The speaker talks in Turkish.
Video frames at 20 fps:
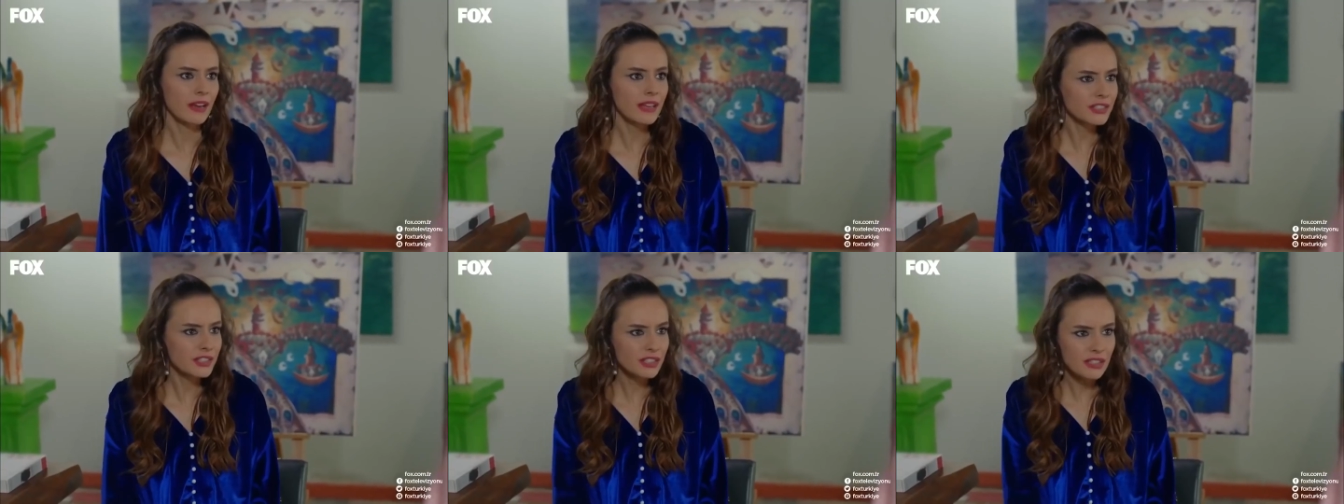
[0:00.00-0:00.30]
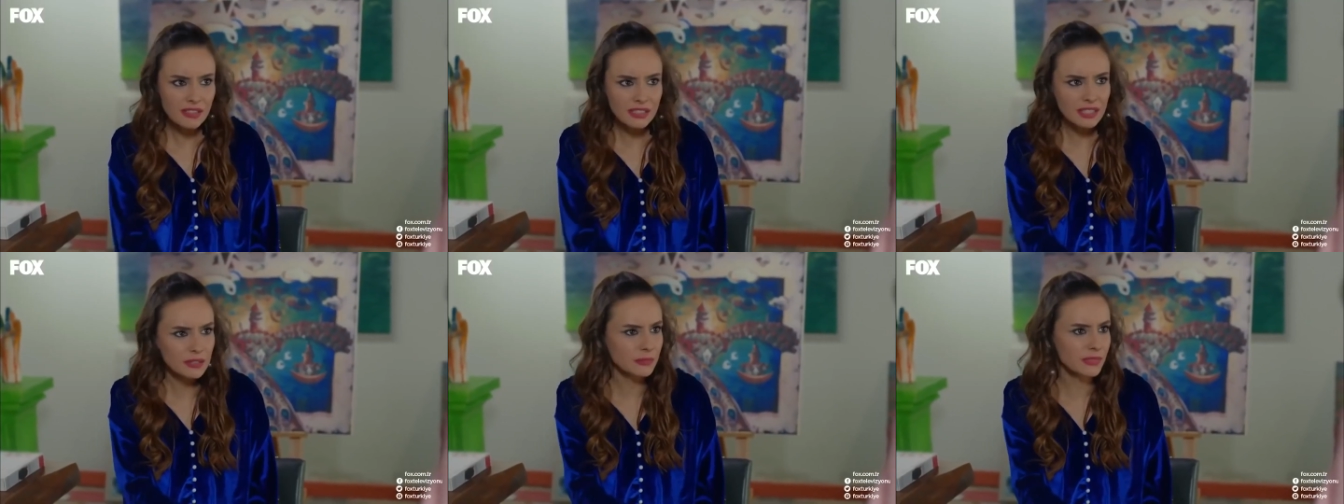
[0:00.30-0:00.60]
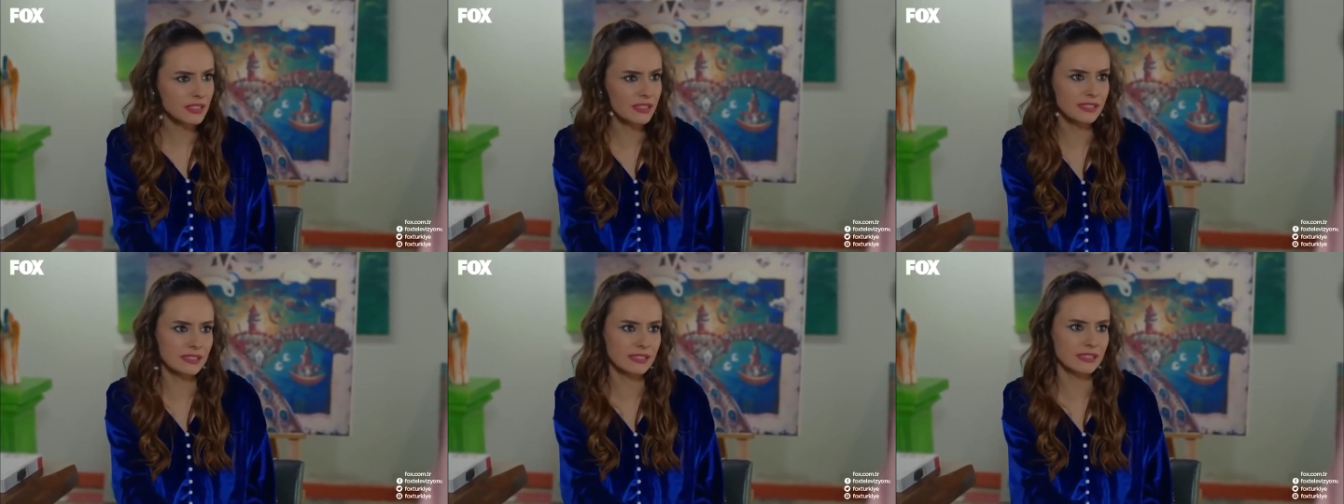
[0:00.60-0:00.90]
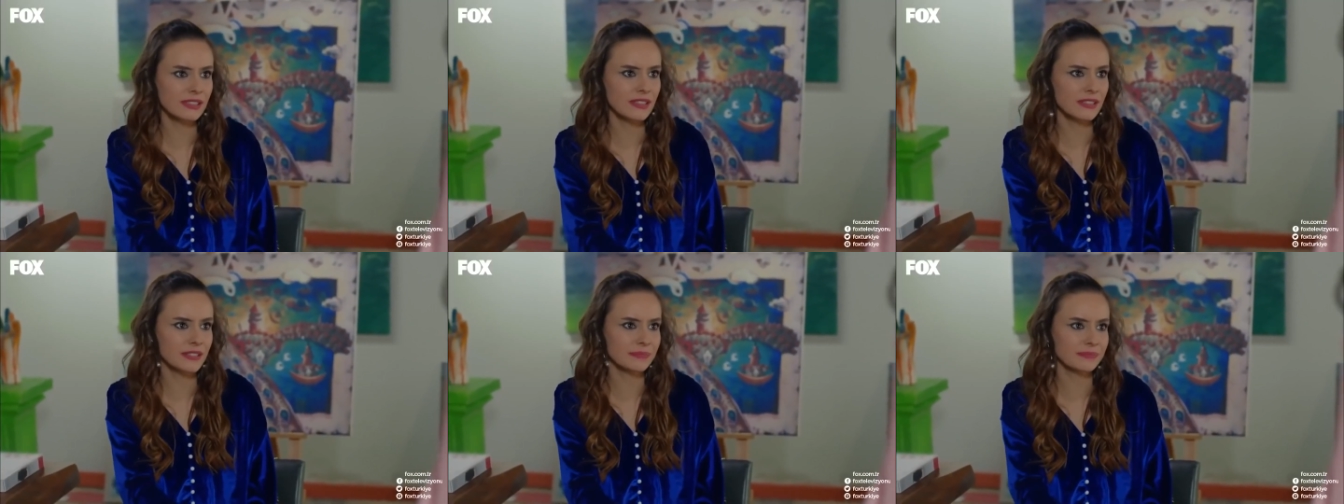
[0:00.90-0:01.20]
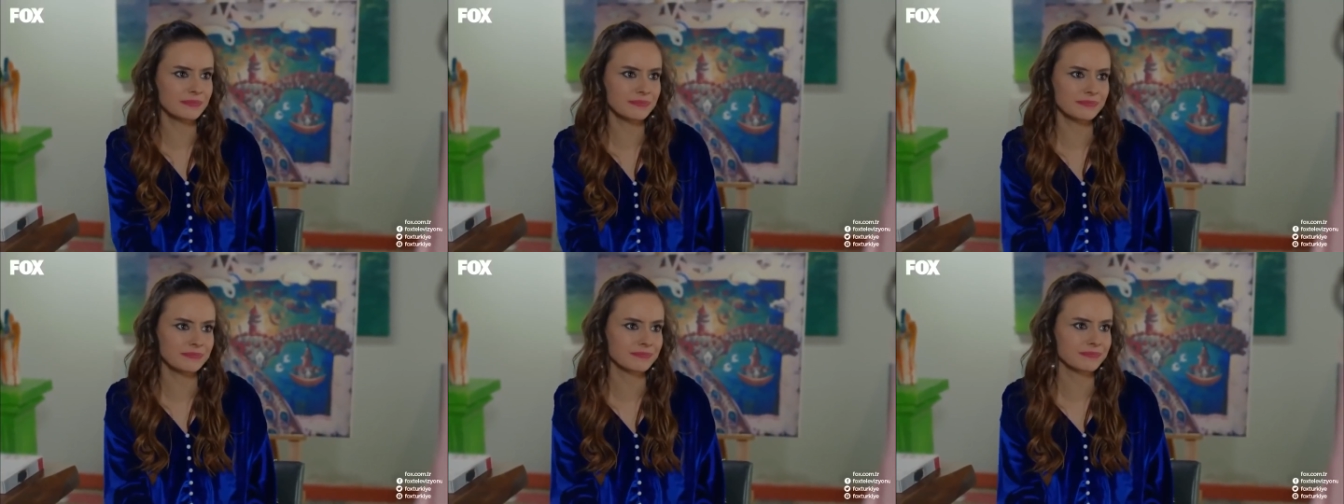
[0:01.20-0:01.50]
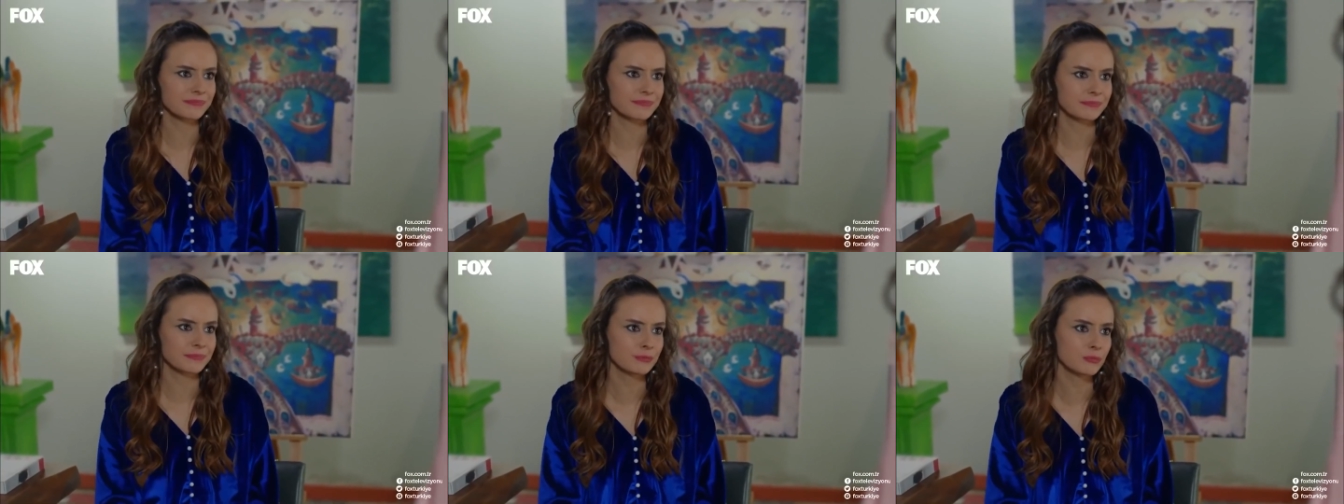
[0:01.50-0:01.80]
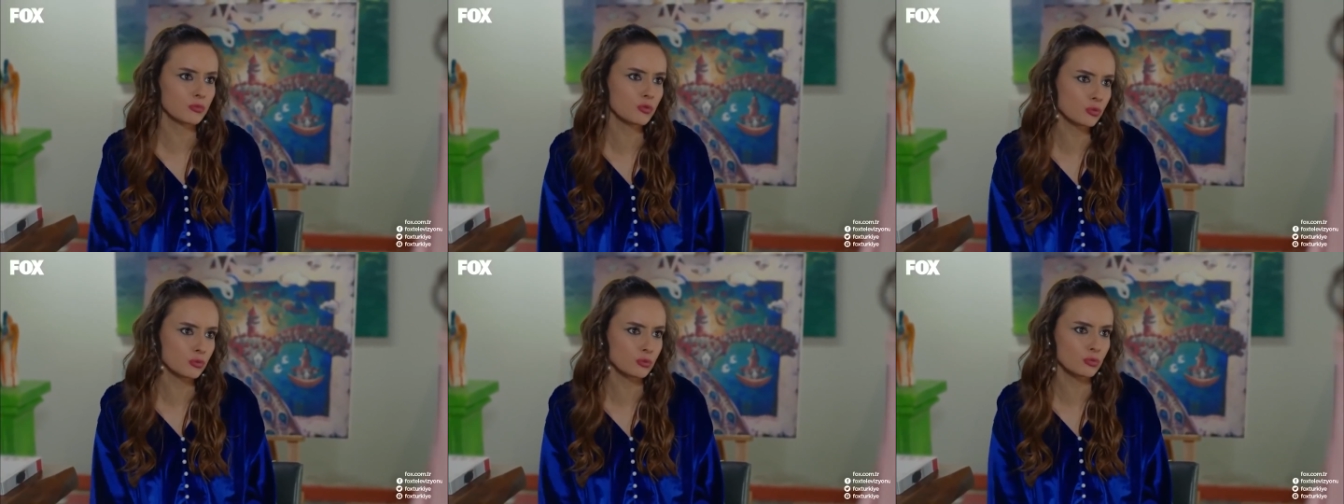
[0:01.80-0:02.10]
Ya eşyalarımın arasında
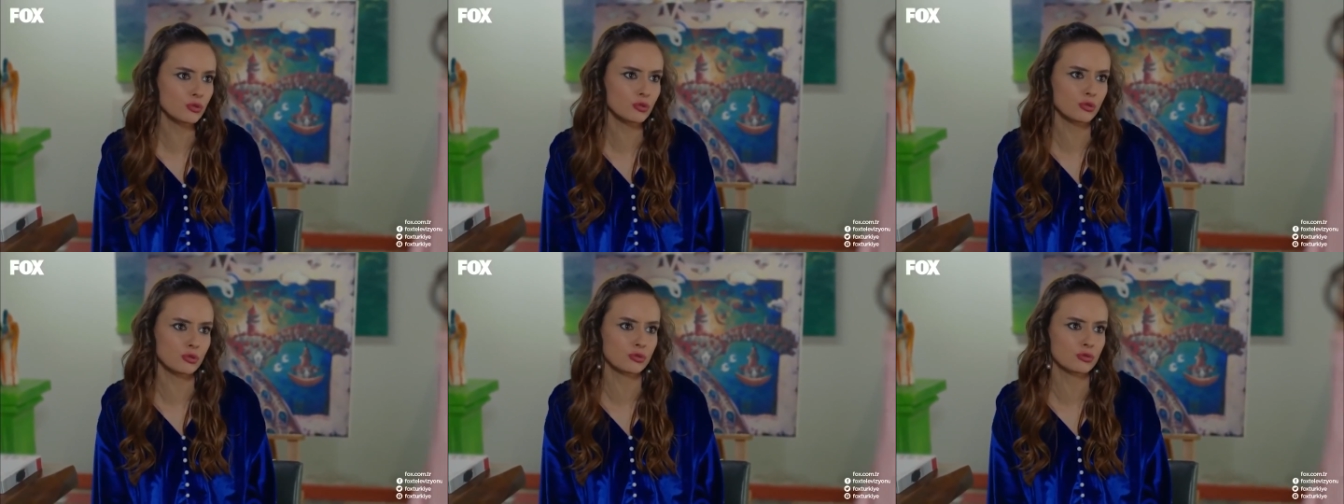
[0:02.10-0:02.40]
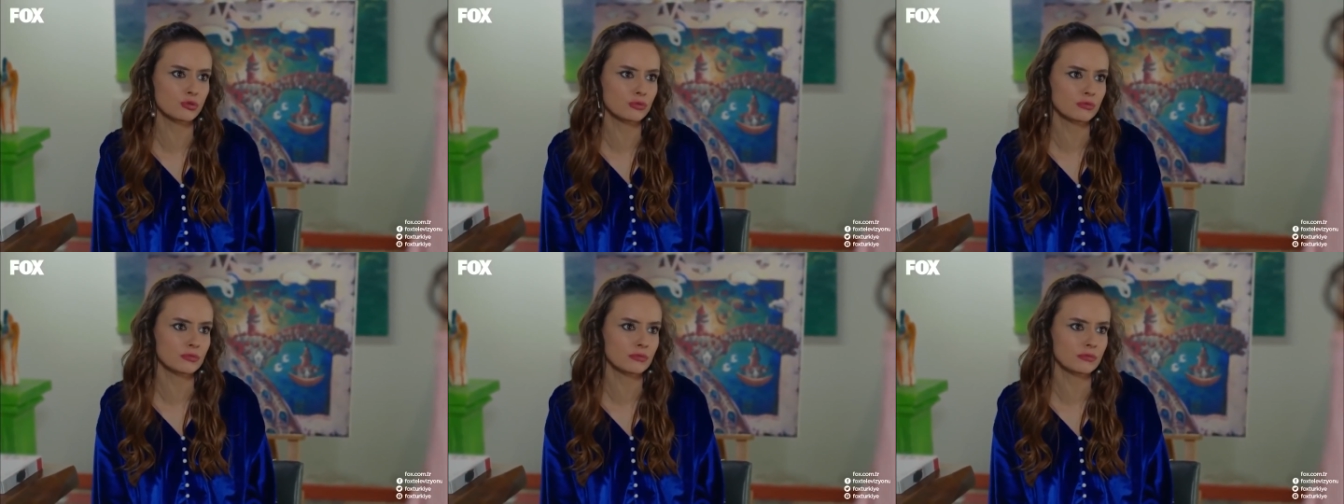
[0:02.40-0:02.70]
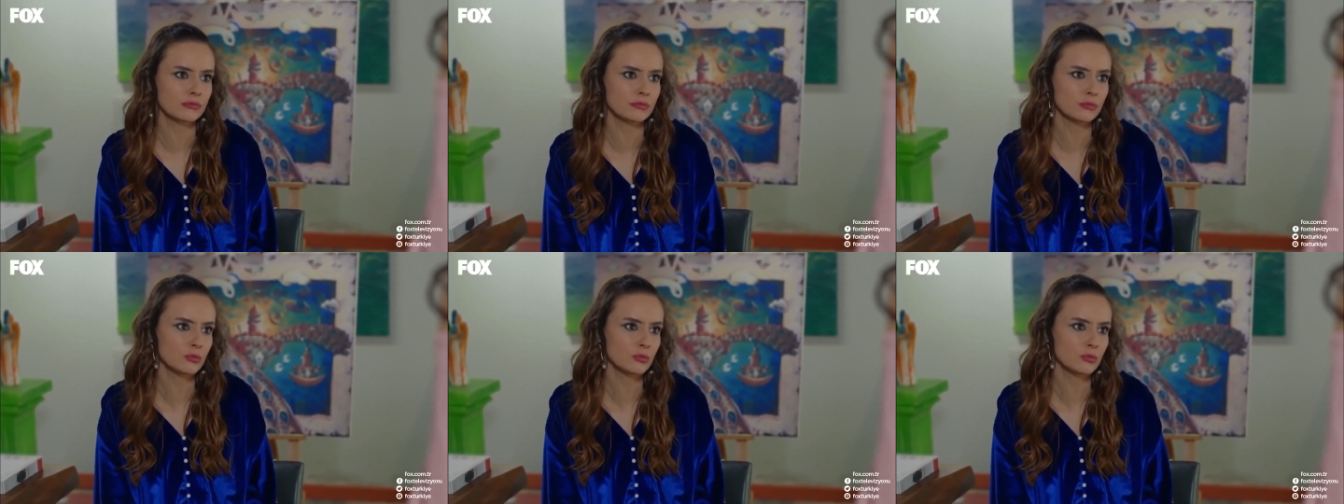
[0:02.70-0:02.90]
bulmuş,